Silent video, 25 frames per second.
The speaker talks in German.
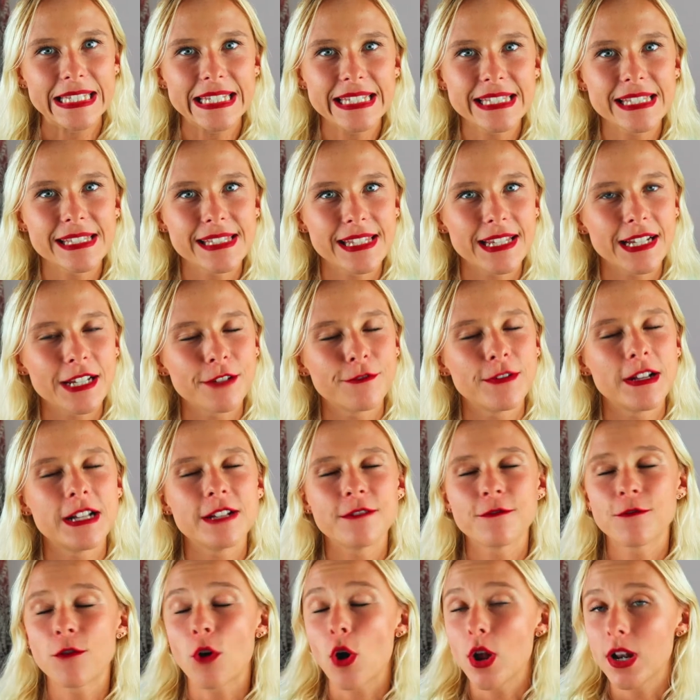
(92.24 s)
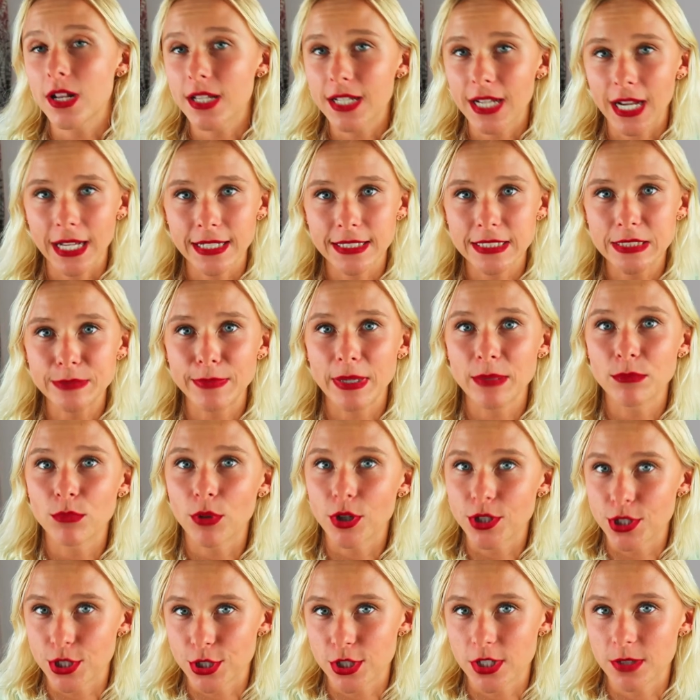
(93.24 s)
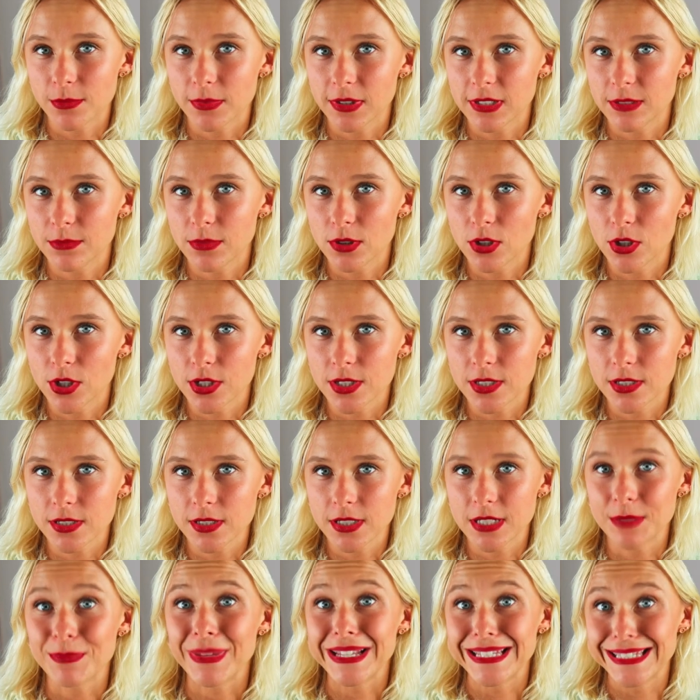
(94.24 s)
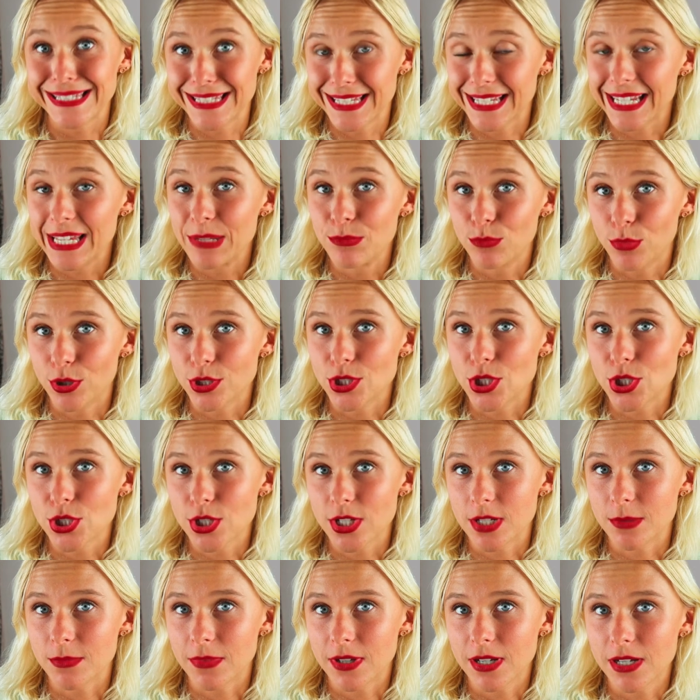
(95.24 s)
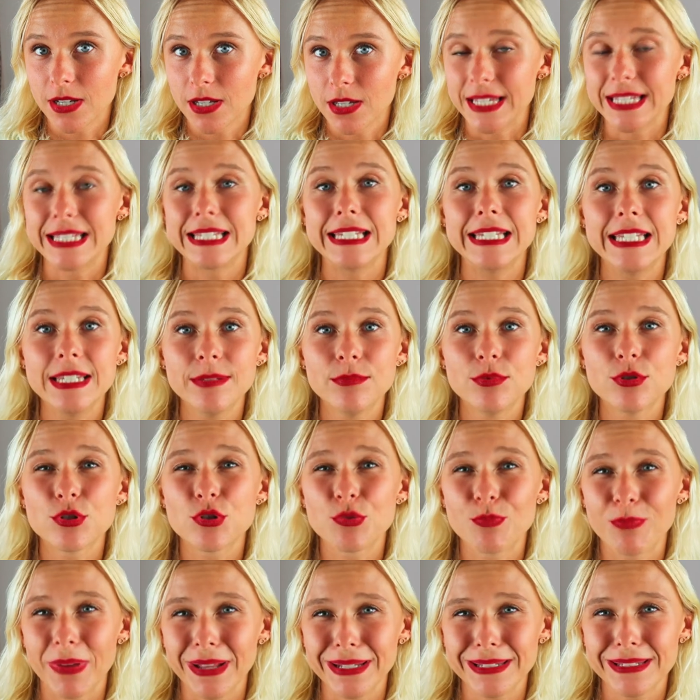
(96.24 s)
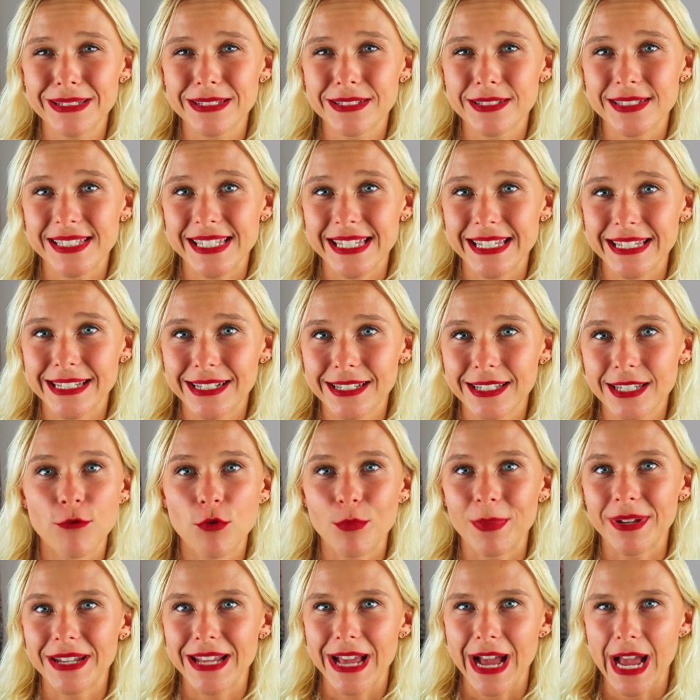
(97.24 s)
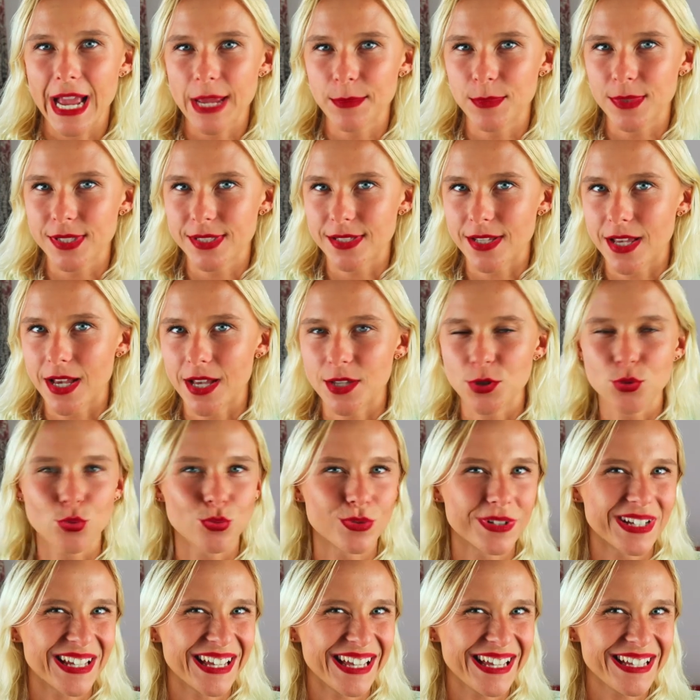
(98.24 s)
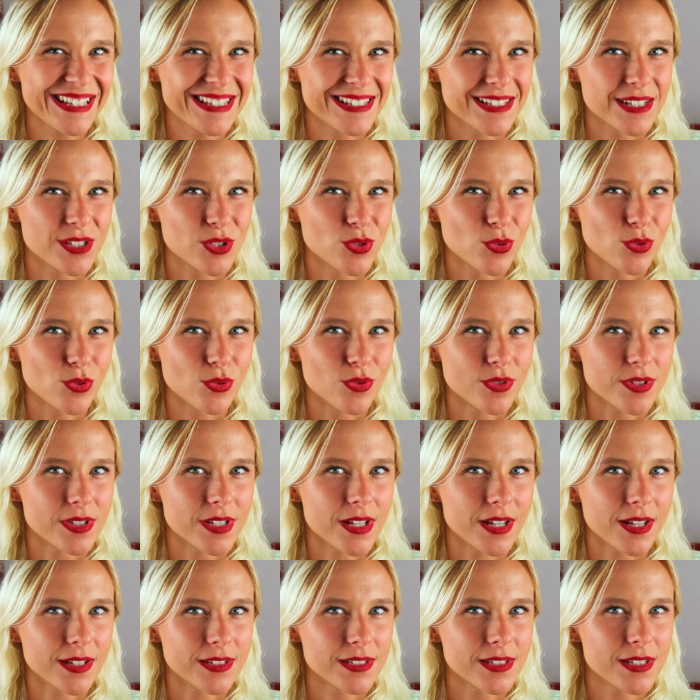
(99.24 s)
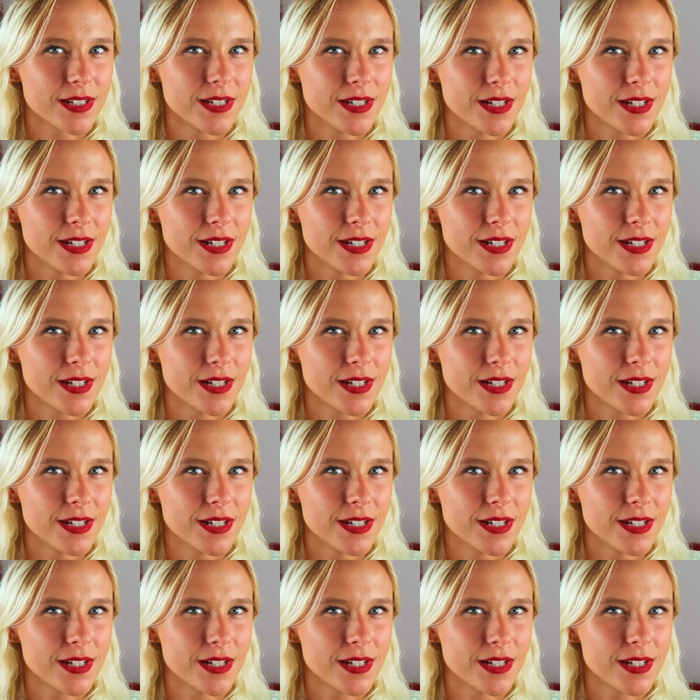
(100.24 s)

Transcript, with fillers: Diese Serie fällt volle Kanne in mein Beuteschema, liebe Leute, in mein Serienbeuteschema. Ich liebe spannende Serien, wo man Geheimnisse hat und Rätsel zu lösen hat